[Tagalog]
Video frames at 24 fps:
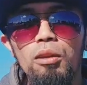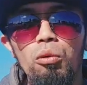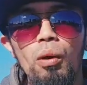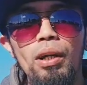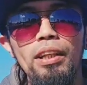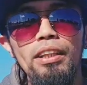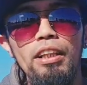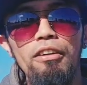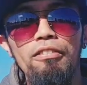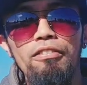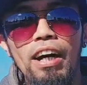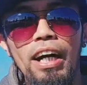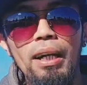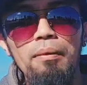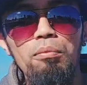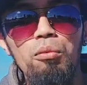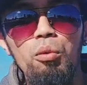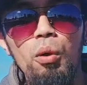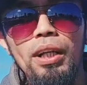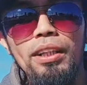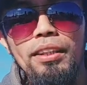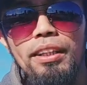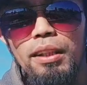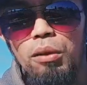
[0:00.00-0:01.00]
25,
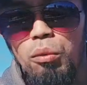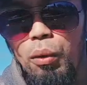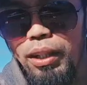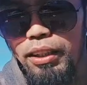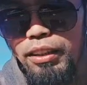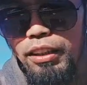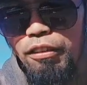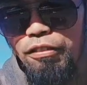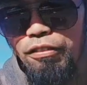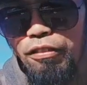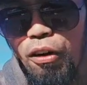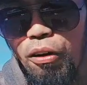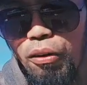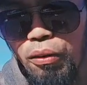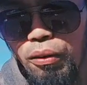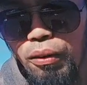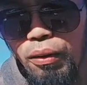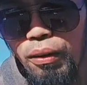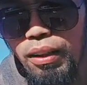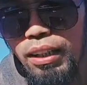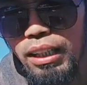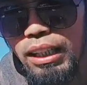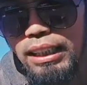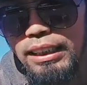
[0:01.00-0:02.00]

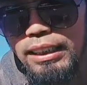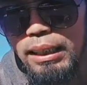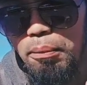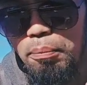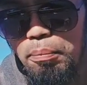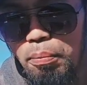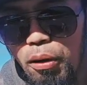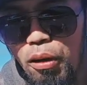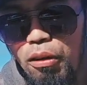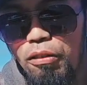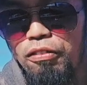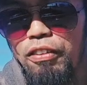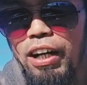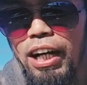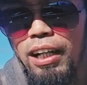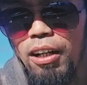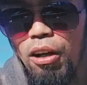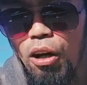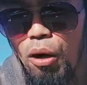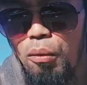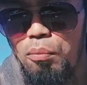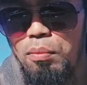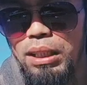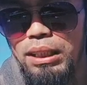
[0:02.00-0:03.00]
2024 sa Profile
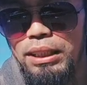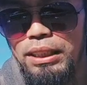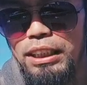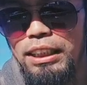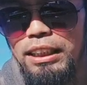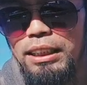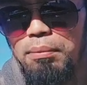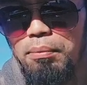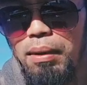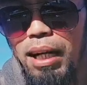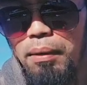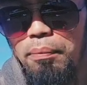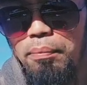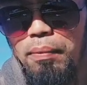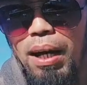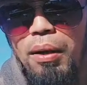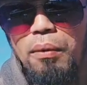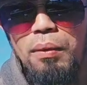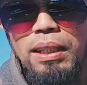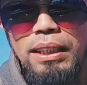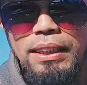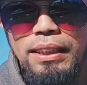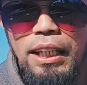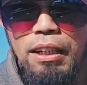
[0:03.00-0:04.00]
Overseas
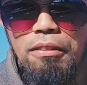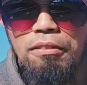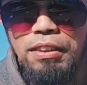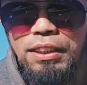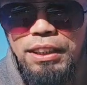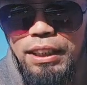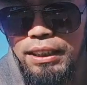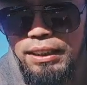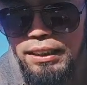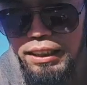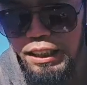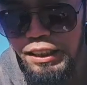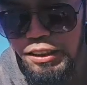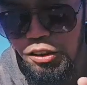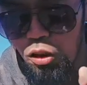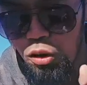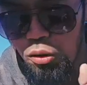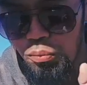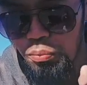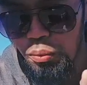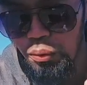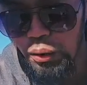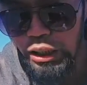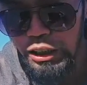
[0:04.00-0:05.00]
Manpower Services
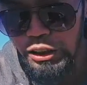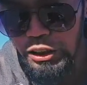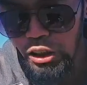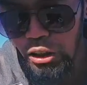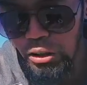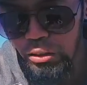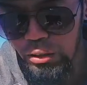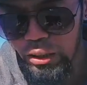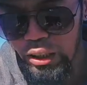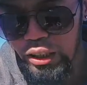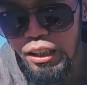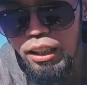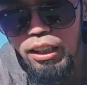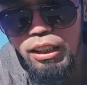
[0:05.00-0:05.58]
Incorporation.